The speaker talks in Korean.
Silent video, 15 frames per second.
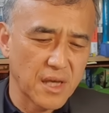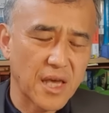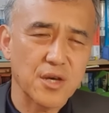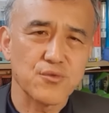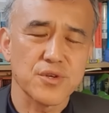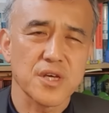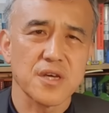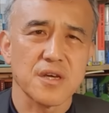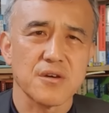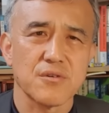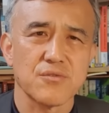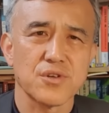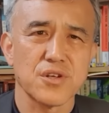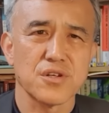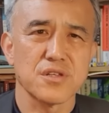해군에
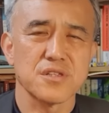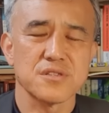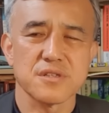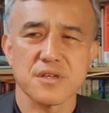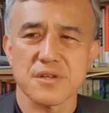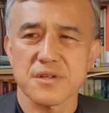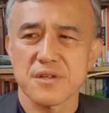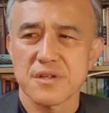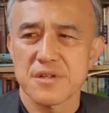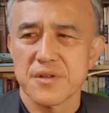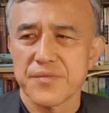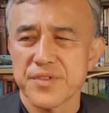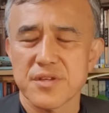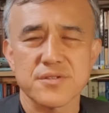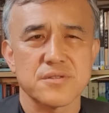우리는 이제
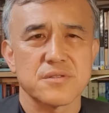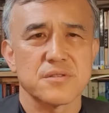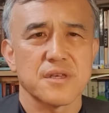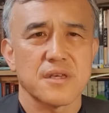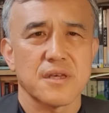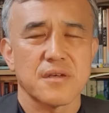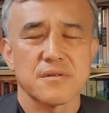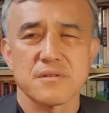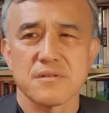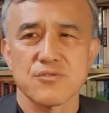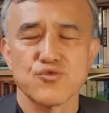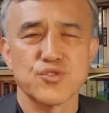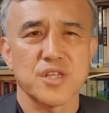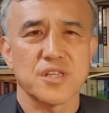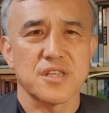
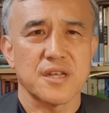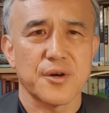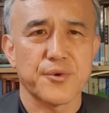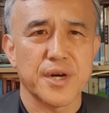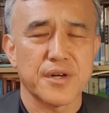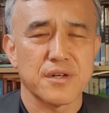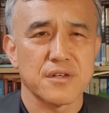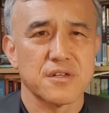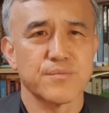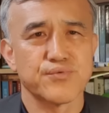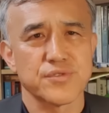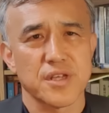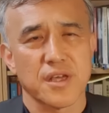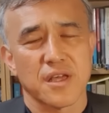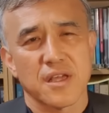UDT라고 하는 그
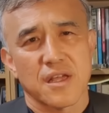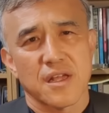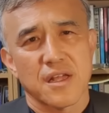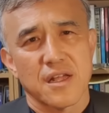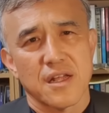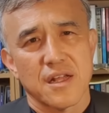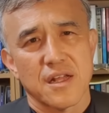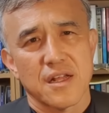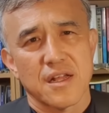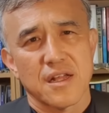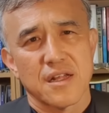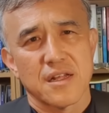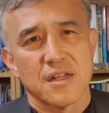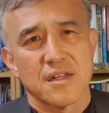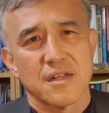부대,
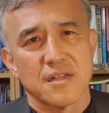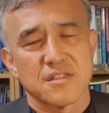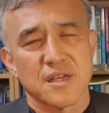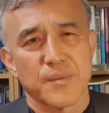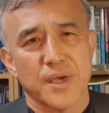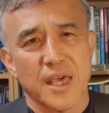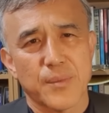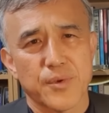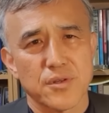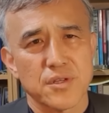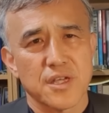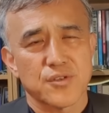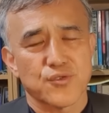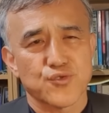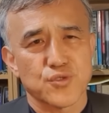그 다음에
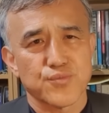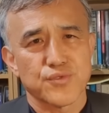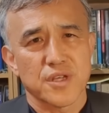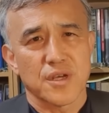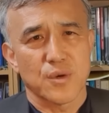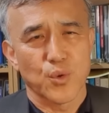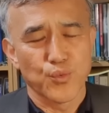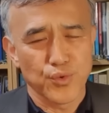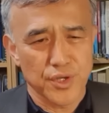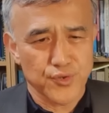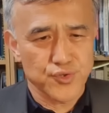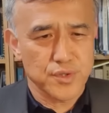해병대의 특수부대, 공군의